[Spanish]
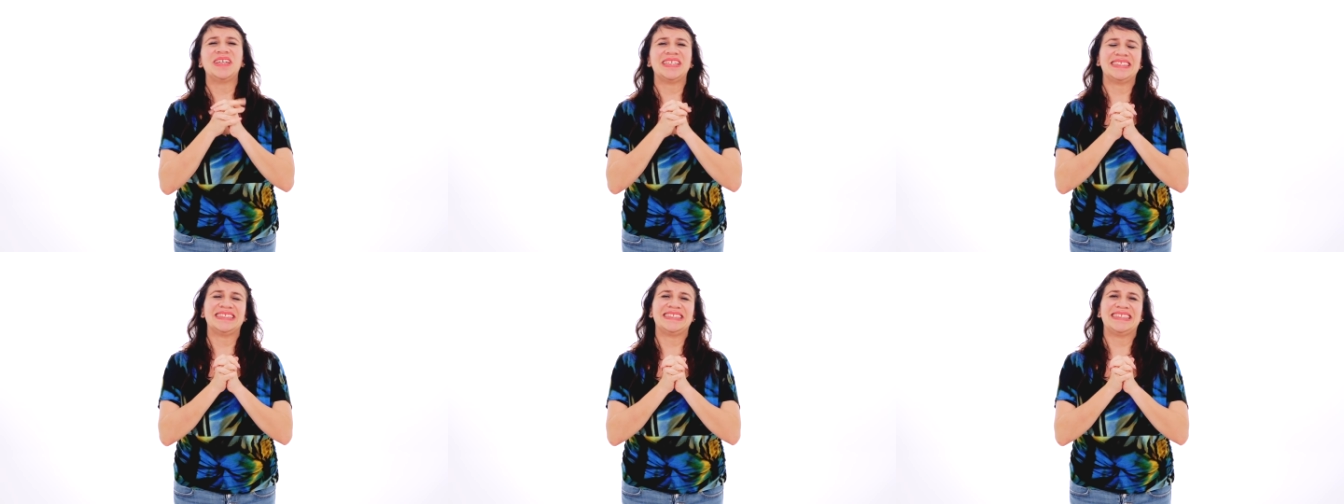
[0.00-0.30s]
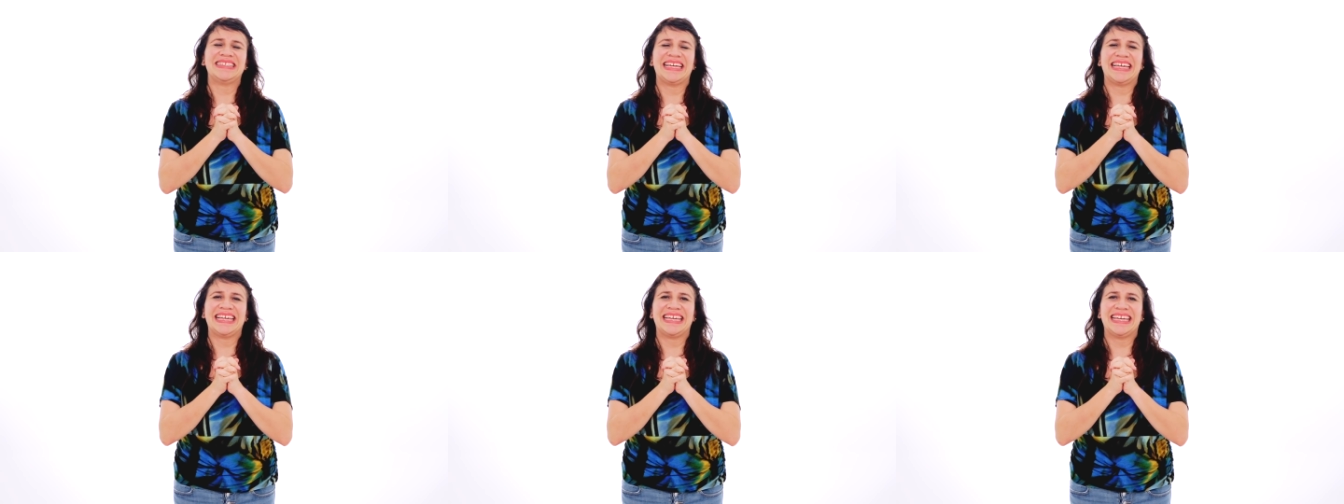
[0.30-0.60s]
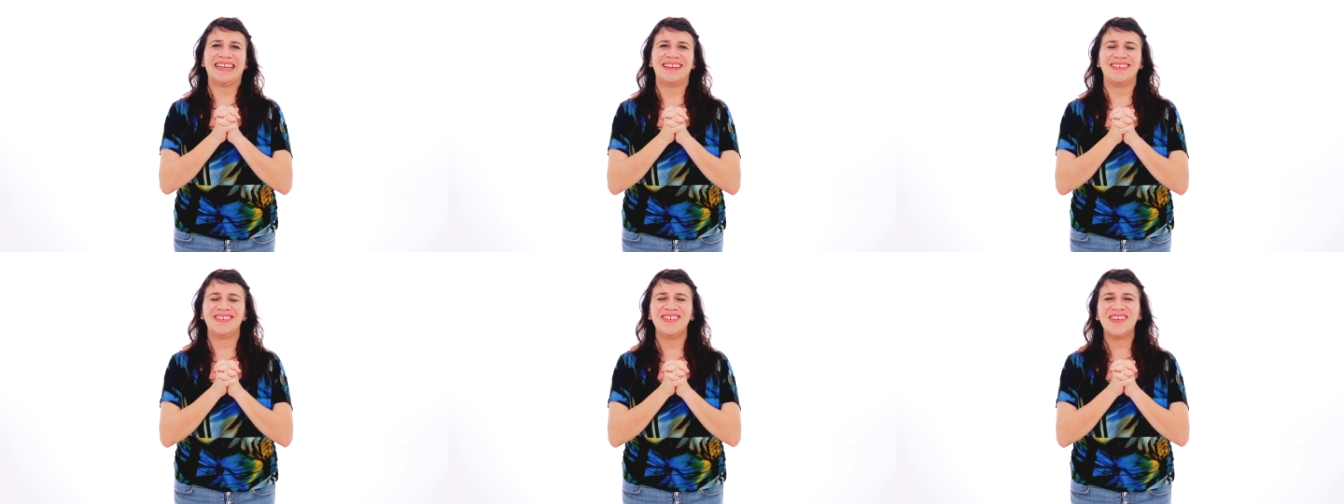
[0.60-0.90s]
este,
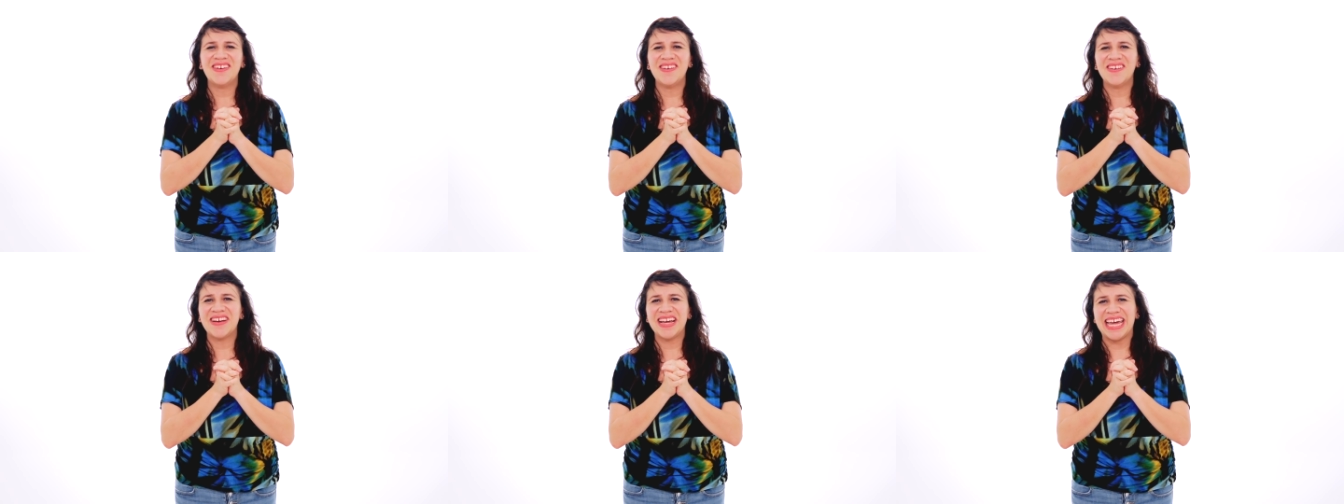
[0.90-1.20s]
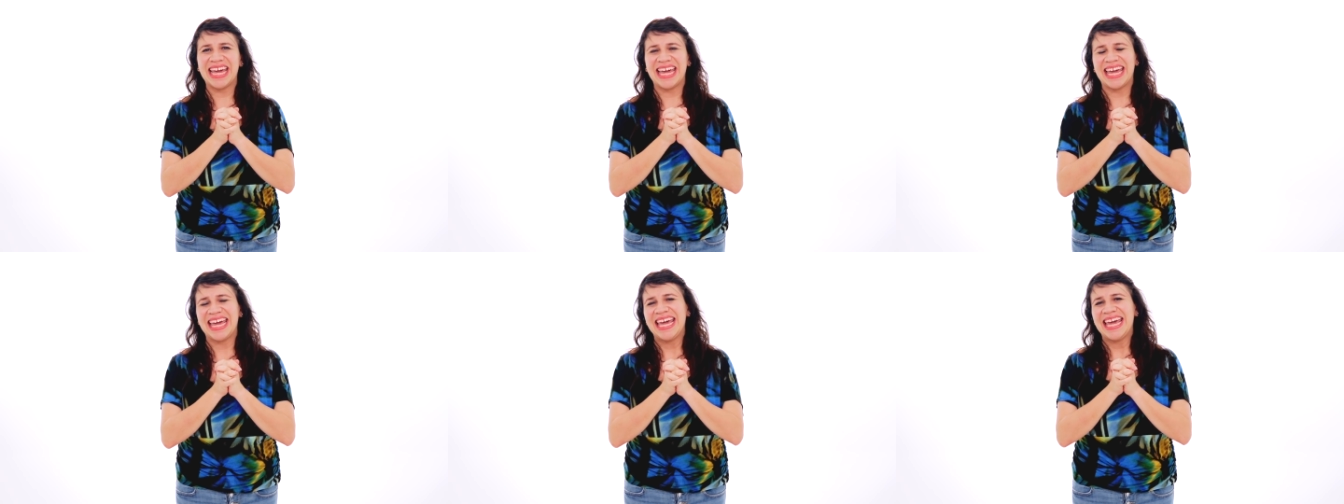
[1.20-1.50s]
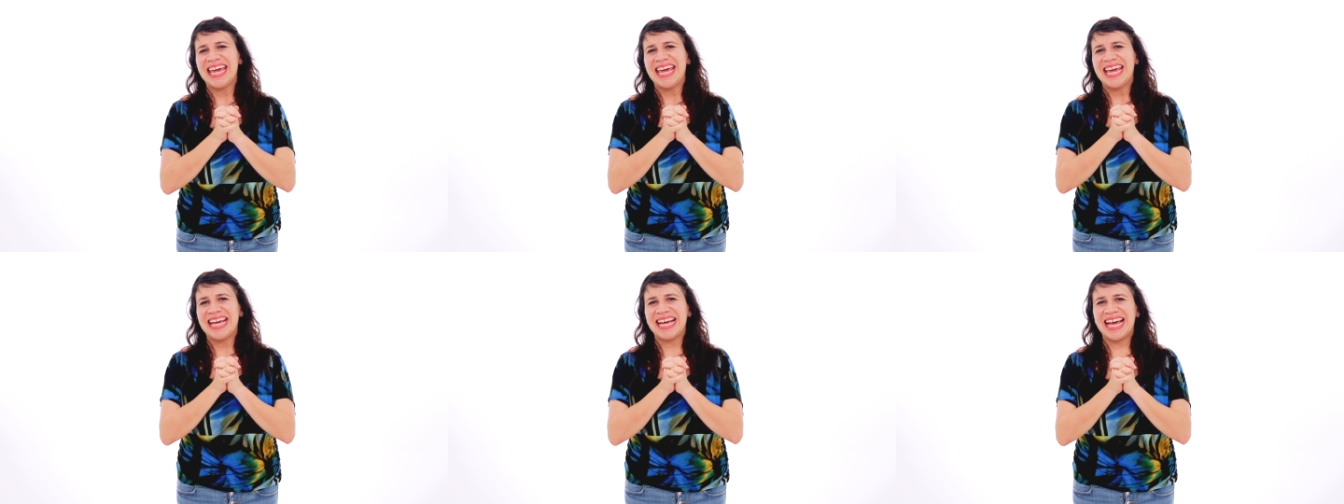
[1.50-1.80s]
que yo creo que
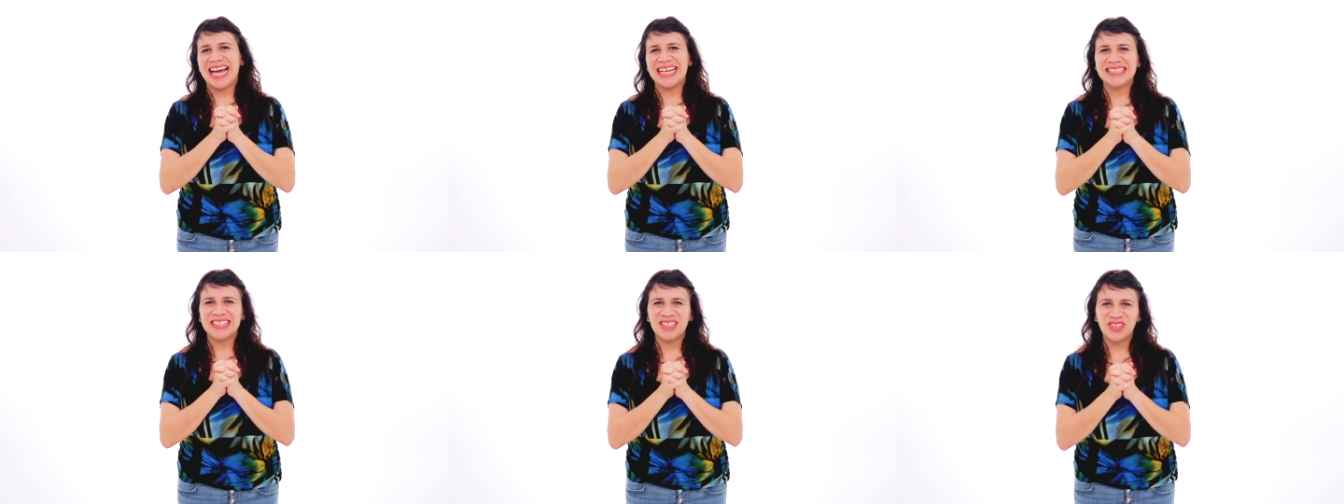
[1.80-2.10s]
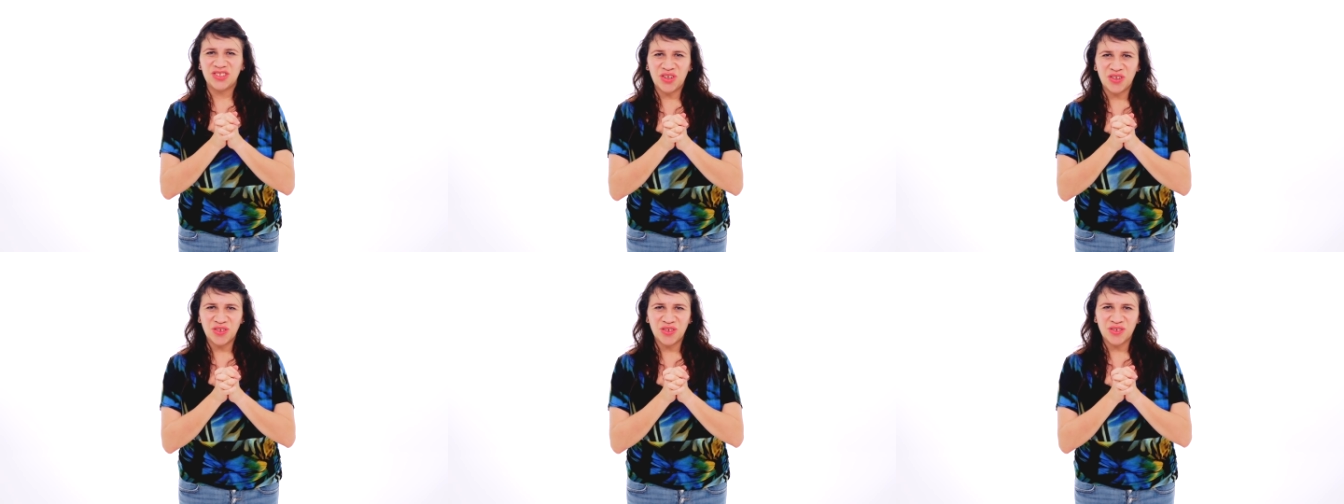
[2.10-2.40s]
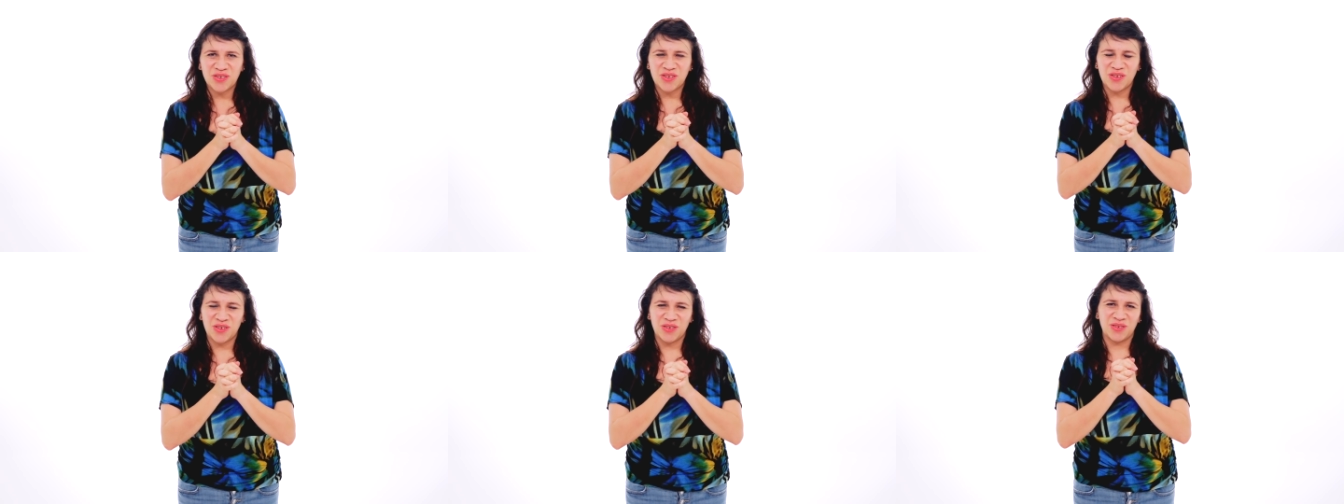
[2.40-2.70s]
casi
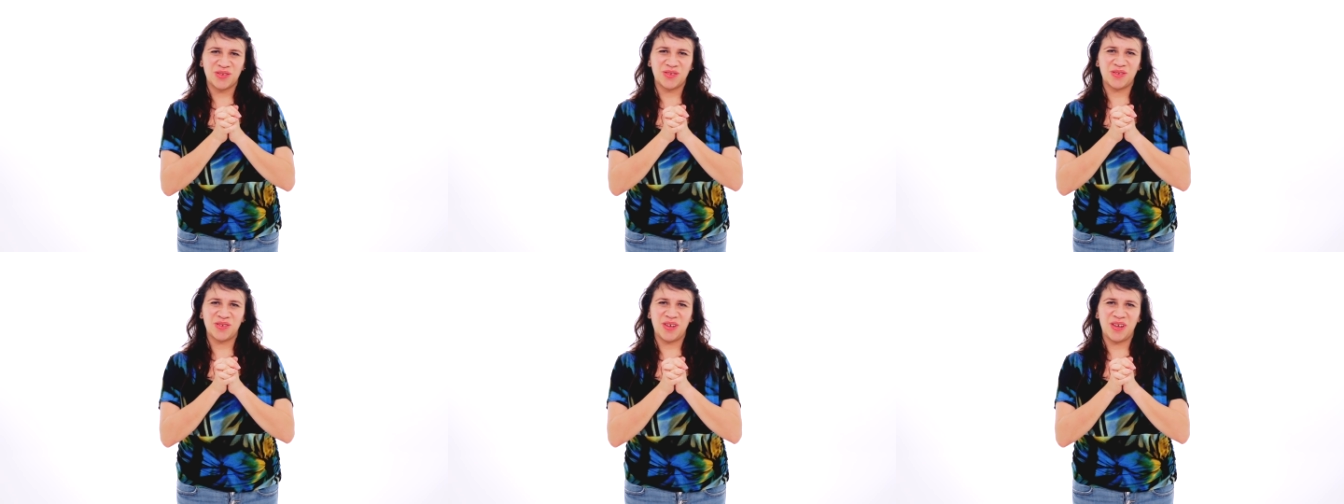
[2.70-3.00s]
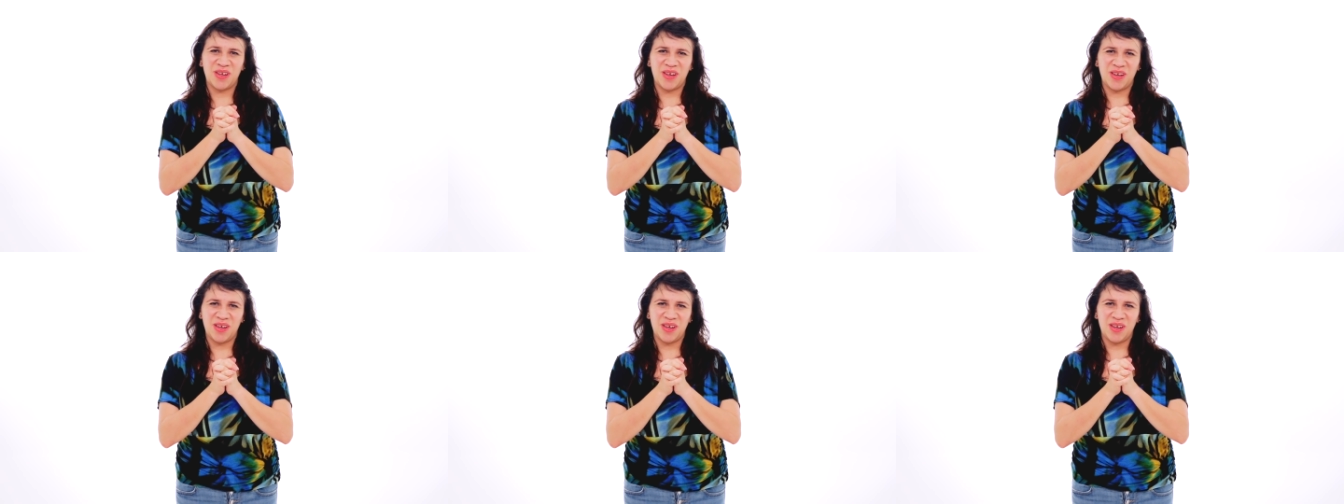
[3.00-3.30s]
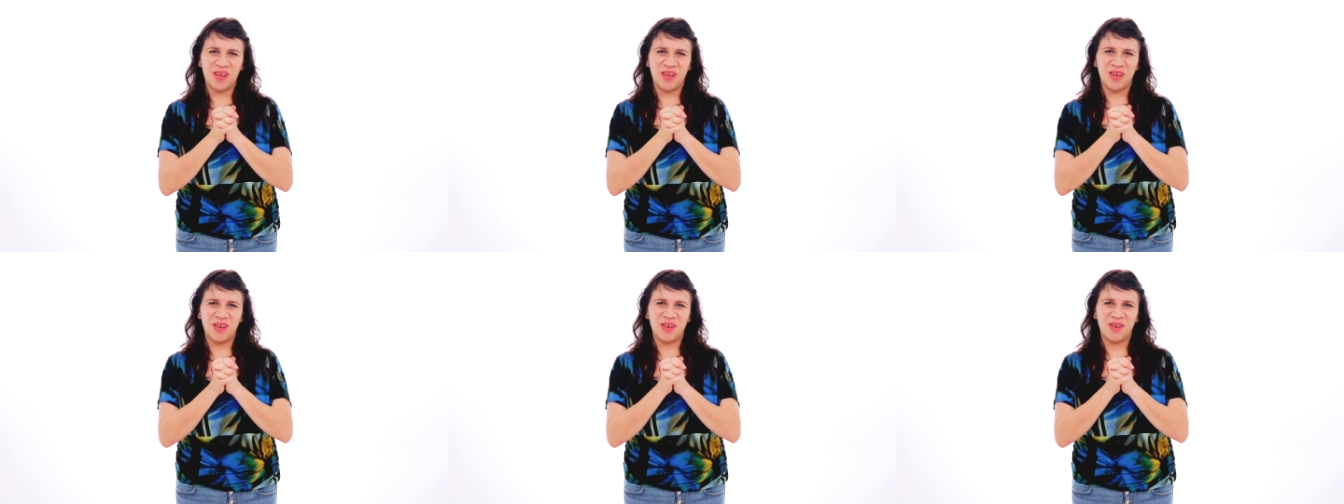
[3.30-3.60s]
todos los,
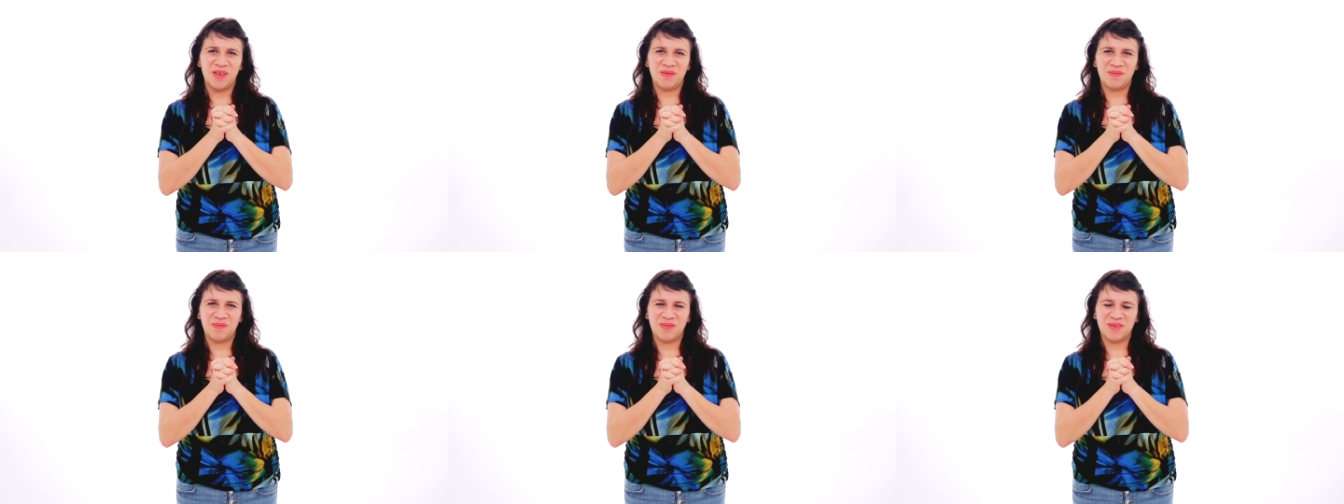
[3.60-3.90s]
eh,